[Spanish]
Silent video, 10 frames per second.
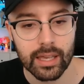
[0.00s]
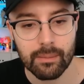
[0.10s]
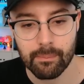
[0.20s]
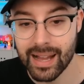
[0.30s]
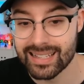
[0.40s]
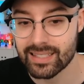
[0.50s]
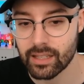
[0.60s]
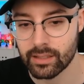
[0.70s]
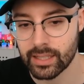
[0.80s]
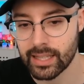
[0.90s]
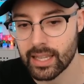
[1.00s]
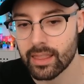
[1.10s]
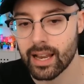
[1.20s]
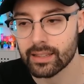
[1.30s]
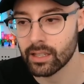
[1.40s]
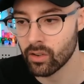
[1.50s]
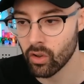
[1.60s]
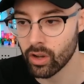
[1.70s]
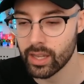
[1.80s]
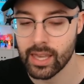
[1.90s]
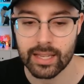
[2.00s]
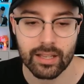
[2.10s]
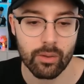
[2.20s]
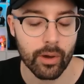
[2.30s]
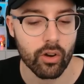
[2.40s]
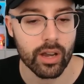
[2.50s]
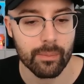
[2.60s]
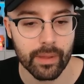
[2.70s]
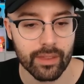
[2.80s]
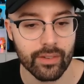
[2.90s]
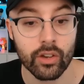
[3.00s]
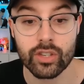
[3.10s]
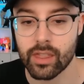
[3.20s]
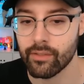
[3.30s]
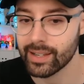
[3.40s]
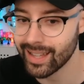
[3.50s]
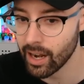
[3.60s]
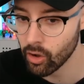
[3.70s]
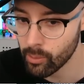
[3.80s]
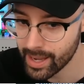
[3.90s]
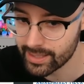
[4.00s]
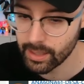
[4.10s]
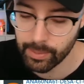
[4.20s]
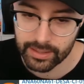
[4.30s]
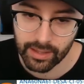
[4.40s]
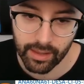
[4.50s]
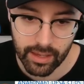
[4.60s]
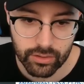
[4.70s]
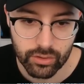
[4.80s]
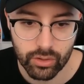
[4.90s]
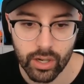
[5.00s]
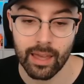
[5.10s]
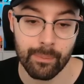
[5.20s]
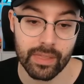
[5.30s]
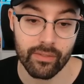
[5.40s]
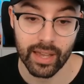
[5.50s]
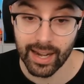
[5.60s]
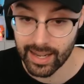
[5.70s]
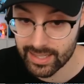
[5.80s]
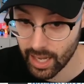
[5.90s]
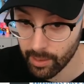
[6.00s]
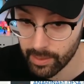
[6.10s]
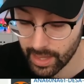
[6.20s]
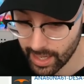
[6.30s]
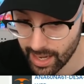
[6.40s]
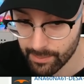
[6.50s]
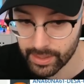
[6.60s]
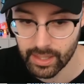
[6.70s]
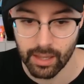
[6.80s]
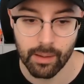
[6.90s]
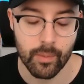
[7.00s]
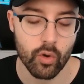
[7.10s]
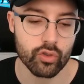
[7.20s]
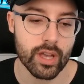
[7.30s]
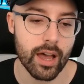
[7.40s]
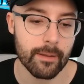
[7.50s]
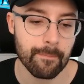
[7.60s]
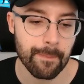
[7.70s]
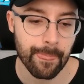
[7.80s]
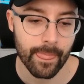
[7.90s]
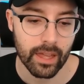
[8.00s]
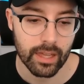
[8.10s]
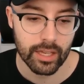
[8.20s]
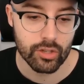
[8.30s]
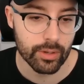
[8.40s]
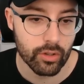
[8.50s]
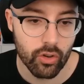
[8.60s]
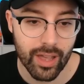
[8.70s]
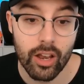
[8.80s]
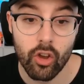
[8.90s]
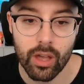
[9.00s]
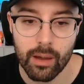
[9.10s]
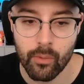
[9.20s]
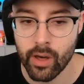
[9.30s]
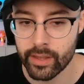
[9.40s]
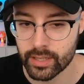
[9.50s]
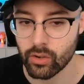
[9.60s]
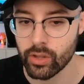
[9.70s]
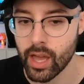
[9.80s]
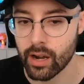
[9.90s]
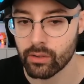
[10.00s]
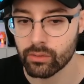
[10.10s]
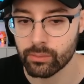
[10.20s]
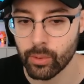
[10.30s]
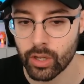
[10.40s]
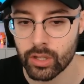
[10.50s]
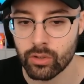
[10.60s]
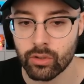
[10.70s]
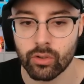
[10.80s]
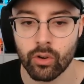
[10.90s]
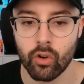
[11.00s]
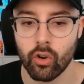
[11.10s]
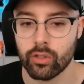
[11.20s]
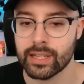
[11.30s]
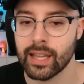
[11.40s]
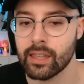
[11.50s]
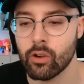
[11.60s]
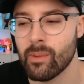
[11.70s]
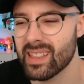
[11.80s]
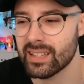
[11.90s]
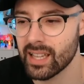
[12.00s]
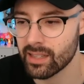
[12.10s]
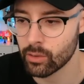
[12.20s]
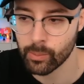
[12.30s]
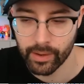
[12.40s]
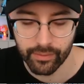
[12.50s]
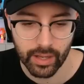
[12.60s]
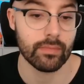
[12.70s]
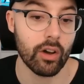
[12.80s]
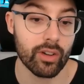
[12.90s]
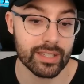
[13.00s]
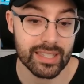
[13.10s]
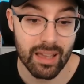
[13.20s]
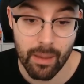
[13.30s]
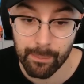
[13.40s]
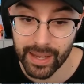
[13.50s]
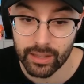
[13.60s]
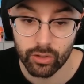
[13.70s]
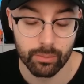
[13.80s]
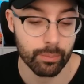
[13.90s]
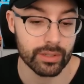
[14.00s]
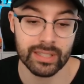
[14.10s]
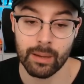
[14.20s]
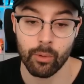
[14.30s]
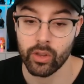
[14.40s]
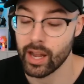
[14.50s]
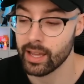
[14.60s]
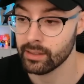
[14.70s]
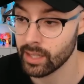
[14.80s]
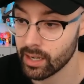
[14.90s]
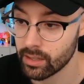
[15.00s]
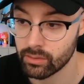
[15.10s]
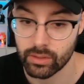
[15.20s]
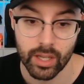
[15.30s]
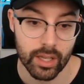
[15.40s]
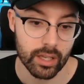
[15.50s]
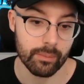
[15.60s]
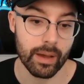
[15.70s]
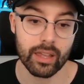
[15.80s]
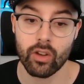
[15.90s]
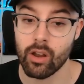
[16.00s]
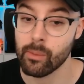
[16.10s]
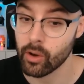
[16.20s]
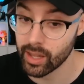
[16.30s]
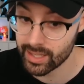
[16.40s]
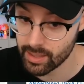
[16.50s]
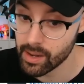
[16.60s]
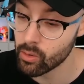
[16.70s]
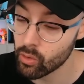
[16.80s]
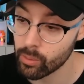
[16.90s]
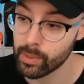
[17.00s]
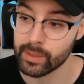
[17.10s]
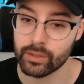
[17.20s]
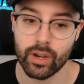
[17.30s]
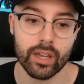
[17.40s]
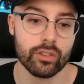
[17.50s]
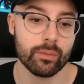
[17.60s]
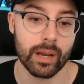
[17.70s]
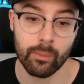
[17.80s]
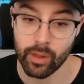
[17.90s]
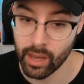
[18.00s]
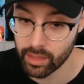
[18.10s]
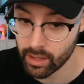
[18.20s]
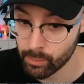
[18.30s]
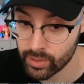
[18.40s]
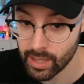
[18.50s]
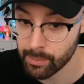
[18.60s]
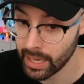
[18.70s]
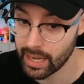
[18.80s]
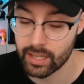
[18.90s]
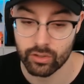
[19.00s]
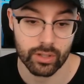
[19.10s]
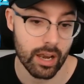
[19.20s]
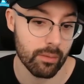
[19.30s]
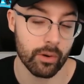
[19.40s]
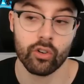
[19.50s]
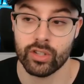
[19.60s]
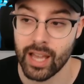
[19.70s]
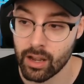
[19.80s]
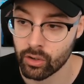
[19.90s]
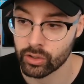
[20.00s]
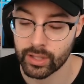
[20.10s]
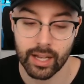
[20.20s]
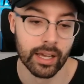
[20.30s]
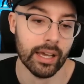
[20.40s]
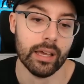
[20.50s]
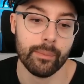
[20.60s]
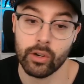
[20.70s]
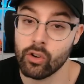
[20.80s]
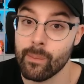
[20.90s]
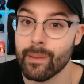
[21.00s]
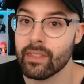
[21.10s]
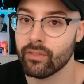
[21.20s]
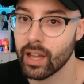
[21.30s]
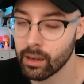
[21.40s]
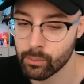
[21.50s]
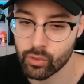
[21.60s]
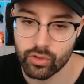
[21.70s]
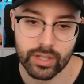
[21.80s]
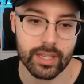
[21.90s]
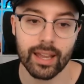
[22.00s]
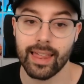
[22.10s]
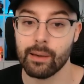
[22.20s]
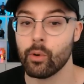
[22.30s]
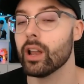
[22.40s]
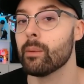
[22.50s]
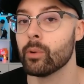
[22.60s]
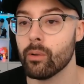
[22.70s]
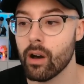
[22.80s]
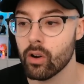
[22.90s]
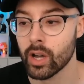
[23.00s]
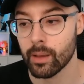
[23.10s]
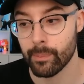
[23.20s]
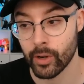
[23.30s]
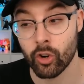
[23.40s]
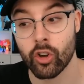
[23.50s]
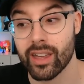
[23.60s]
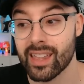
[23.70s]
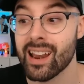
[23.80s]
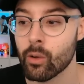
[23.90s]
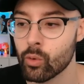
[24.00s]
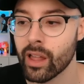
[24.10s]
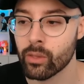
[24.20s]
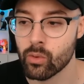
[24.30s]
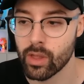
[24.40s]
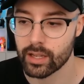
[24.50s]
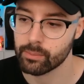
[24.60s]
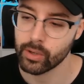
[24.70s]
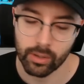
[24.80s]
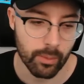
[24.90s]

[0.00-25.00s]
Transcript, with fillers: más detalles de las tecnologías, a lo mejor en específico si hace falta algo más aparte de esto, especificar el SGBD realmente que vamos a usar y sobre todo qué es lo que vamos a desarrollar, ¿no? Un poquito o los detalles o más detalles de tu perfil. Aunque si sabes Python, pues ya podrías entrar, ¿no? Imagino que a lo mejor hay que saber algún complemento a esto para poder hacer pues API REST o tal, a lo mejor Django o tal, pero no especifican mucho, así que le damos el aprobado, pero nos quedan algunas dudas, pero de